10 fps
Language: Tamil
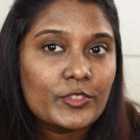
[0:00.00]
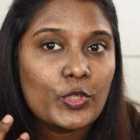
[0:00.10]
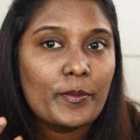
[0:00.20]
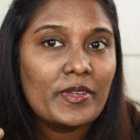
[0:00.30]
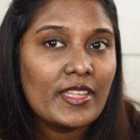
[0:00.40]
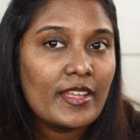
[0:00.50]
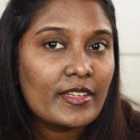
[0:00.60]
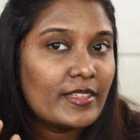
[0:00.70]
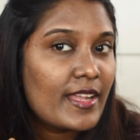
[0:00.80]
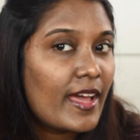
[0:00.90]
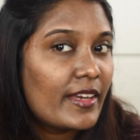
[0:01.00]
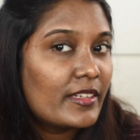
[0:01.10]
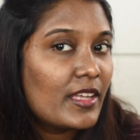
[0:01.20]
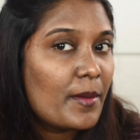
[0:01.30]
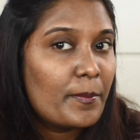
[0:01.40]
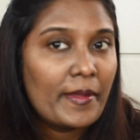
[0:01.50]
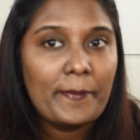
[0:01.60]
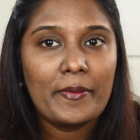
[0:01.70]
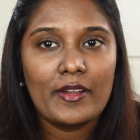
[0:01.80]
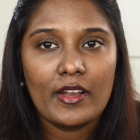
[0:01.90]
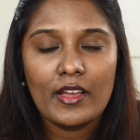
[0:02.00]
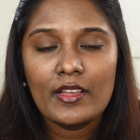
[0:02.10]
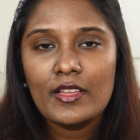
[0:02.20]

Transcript: ஸோ இப்படிதான் இருக்கு டைரக்டா அப்ளை பண்ணா